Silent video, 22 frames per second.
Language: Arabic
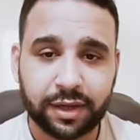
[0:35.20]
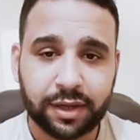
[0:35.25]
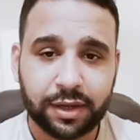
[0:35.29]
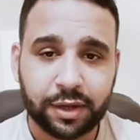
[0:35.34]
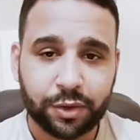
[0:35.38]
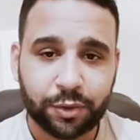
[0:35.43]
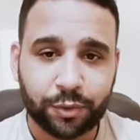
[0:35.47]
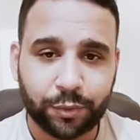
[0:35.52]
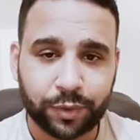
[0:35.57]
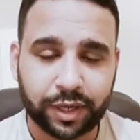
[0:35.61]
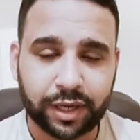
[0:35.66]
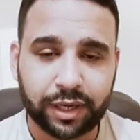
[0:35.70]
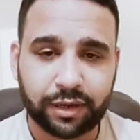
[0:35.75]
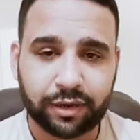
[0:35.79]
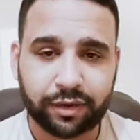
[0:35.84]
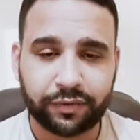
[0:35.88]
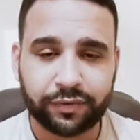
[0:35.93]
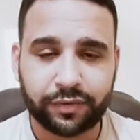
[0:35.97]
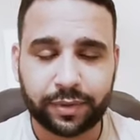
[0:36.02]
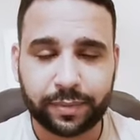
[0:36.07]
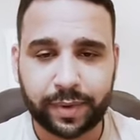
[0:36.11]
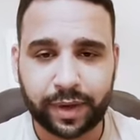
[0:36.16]

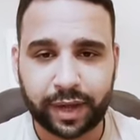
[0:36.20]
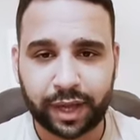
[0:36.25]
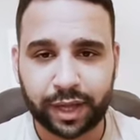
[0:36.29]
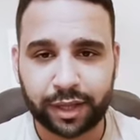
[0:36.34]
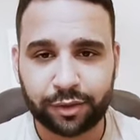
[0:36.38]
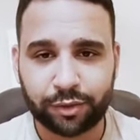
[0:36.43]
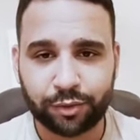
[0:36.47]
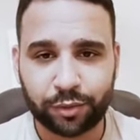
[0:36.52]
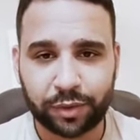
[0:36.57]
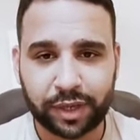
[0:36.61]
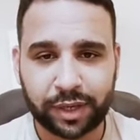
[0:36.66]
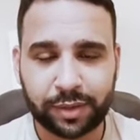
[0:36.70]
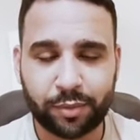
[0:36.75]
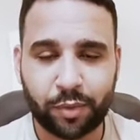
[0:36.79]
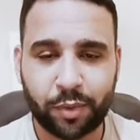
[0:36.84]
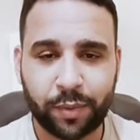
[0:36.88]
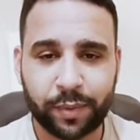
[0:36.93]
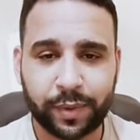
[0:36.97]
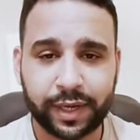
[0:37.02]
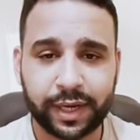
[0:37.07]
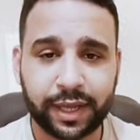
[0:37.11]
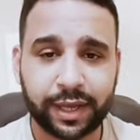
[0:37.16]
ويعرف يبقى عنده لا
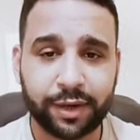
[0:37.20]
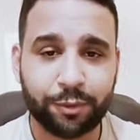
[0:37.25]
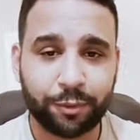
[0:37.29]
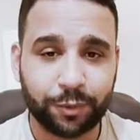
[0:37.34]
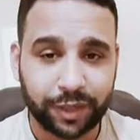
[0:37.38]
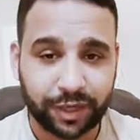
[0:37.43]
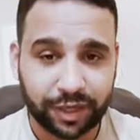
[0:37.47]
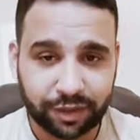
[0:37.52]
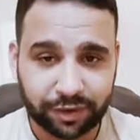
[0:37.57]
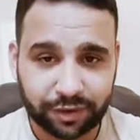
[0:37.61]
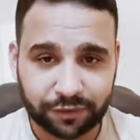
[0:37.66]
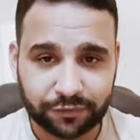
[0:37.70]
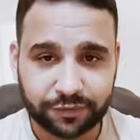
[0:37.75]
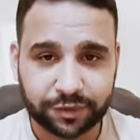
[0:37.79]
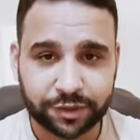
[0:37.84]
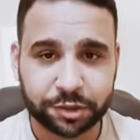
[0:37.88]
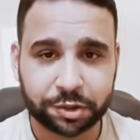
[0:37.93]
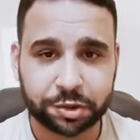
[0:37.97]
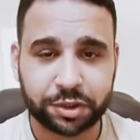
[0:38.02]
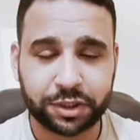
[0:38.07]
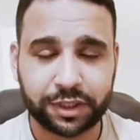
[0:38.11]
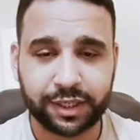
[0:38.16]
مبالاة ويعرف
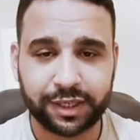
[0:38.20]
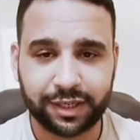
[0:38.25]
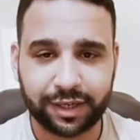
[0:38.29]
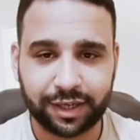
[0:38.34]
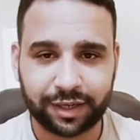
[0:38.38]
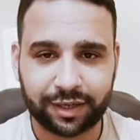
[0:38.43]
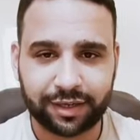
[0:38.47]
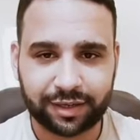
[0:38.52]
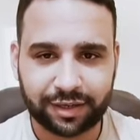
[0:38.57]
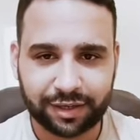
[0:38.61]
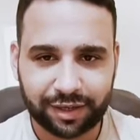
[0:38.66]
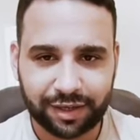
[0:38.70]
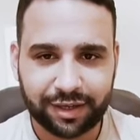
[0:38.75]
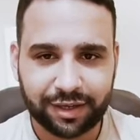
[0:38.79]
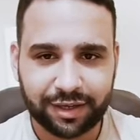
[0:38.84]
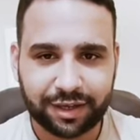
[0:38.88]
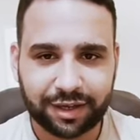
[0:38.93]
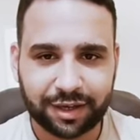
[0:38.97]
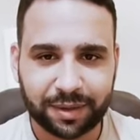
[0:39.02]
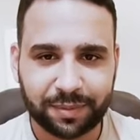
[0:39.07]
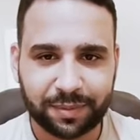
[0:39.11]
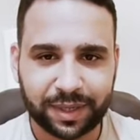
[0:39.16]
يشلك
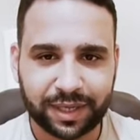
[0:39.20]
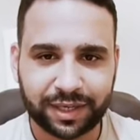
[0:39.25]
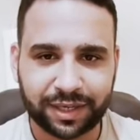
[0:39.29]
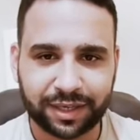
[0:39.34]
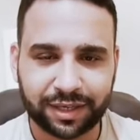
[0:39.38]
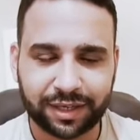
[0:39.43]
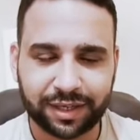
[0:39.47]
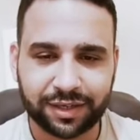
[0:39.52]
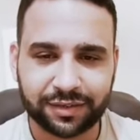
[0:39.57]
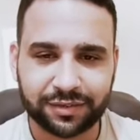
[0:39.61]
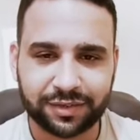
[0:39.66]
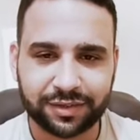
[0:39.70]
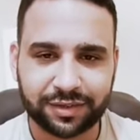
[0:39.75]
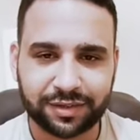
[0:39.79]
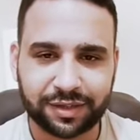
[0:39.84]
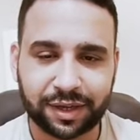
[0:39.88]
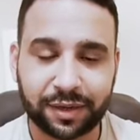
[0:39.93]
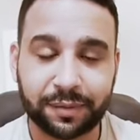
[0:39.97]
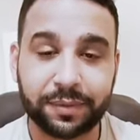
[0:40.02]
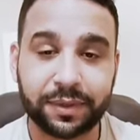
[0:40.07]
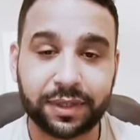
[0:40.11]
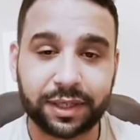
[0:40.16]
كمان إنجاز
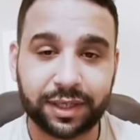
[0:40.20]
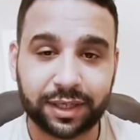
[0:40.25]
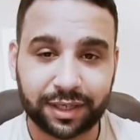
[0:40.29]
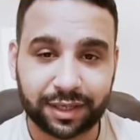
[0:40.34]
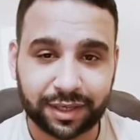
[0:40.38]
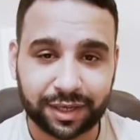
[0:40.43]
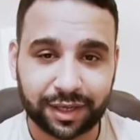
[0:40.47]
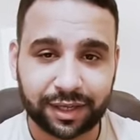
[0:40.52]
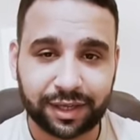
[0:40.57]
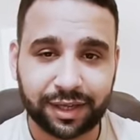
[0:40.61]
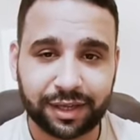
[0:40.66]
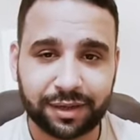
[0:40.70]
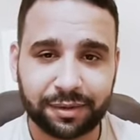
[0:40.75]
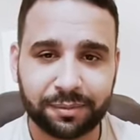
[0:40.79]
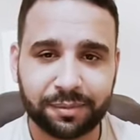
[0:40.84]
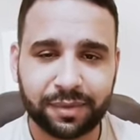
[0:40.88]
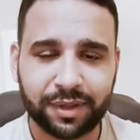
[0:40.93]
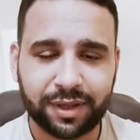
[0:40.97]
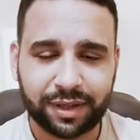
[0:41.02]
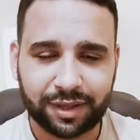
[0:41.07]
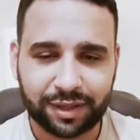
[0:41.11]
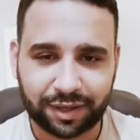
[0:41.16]
التعبير الكلام
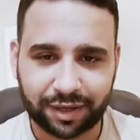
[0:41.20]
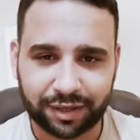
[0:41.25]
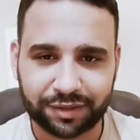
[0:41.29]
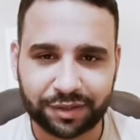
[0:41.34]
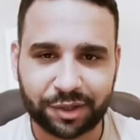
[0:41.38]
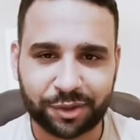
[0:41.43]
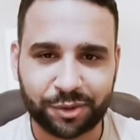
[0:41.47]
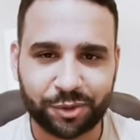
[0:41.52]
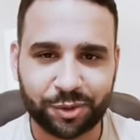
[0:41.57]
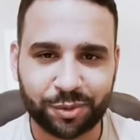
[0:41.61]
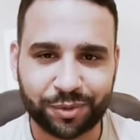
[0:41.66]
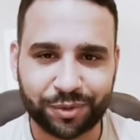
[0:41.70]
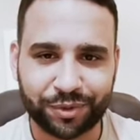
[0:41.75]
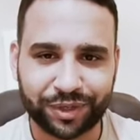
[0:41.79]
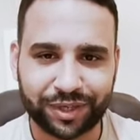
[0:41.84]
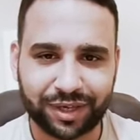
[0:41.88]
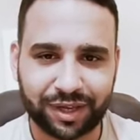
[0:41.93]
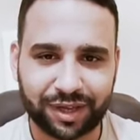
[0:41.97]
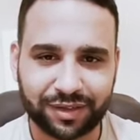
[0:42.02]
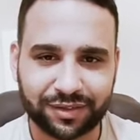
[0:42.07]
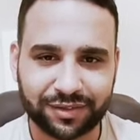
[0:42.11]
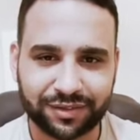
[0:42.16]
عن رجل برج
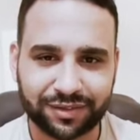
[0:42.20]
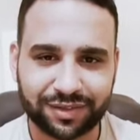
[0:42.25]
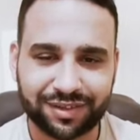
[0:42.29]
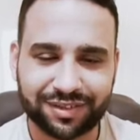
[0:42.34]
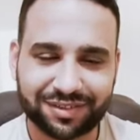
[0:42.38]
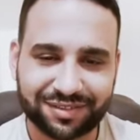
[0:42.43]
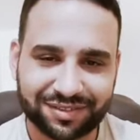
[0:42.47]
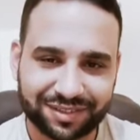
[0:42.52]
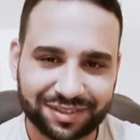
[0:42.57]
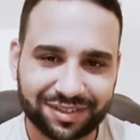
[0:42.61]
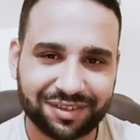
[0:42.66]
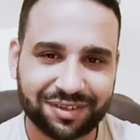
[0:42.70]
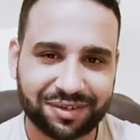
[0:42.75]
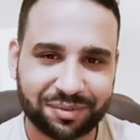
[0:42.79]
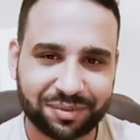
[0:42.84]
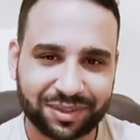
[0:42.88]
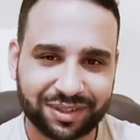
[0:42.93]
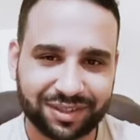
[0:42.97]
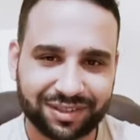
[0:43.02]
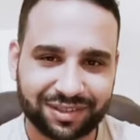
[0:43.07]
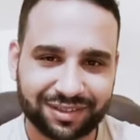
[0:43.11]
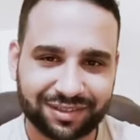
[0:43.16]
العذراء يلا
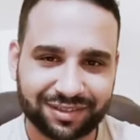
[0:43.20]
بينا